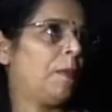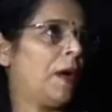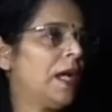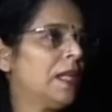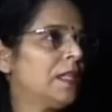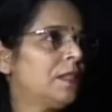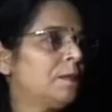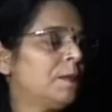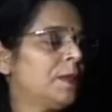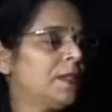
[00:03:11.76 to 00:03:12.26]

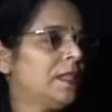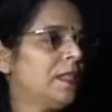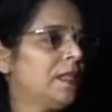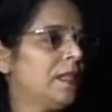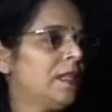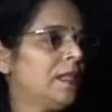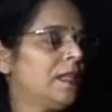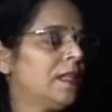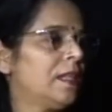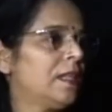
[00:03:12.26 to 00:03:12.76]
पाँच
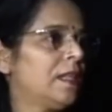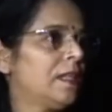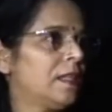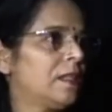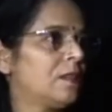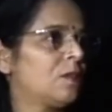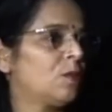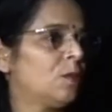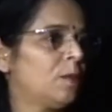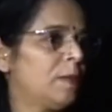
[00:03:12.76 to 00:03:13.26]
बजे
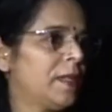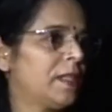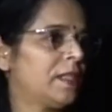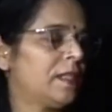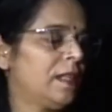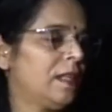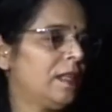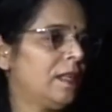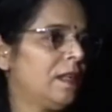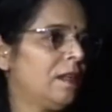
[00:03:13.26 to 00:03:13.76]
सुबह
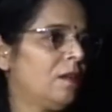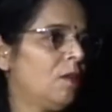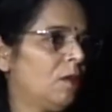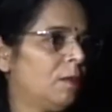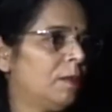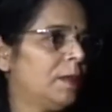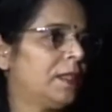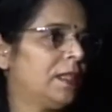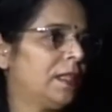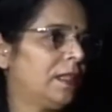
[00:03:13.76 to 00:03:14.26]
से
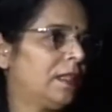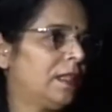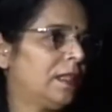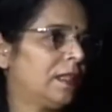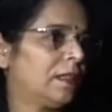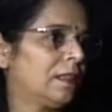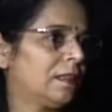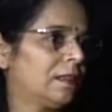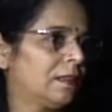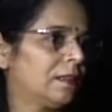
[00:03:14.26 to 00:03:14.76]
नौ बजे
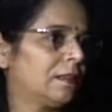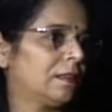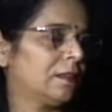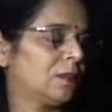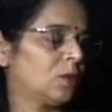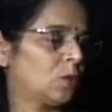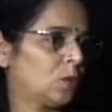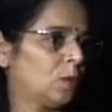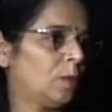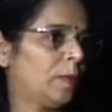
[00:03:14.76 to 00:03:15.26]
तक
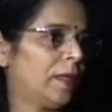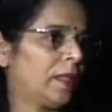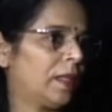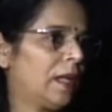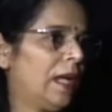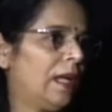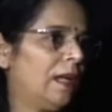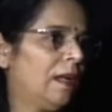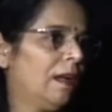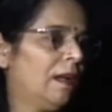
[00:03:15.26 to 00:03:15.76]
सुबह
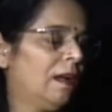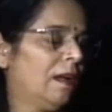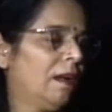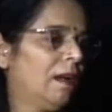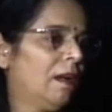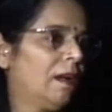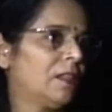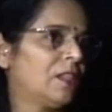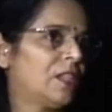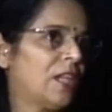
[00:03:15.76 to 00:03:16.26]
का
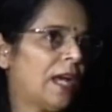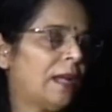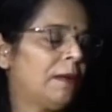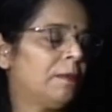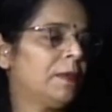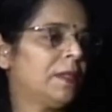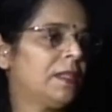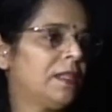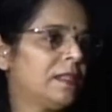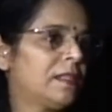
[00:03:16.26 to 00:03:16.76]
चार
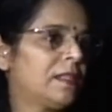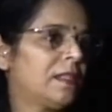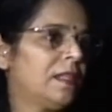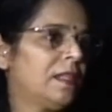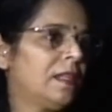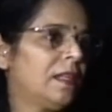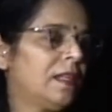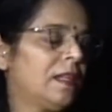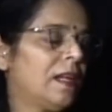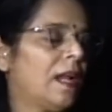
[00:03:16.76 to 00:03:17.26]
बजे से
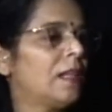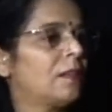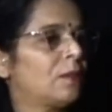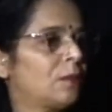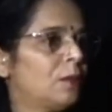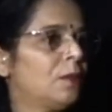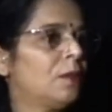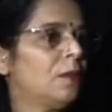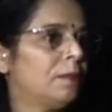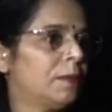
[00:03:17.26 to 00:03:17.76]
रात
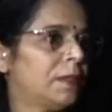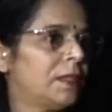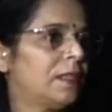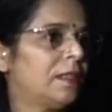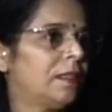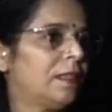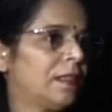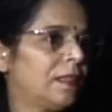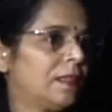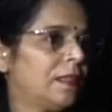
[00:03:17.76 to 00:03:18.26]
को नौ बजे
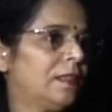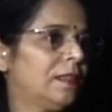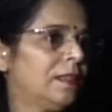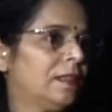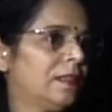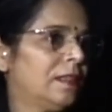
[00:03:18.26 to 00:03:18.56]
तक का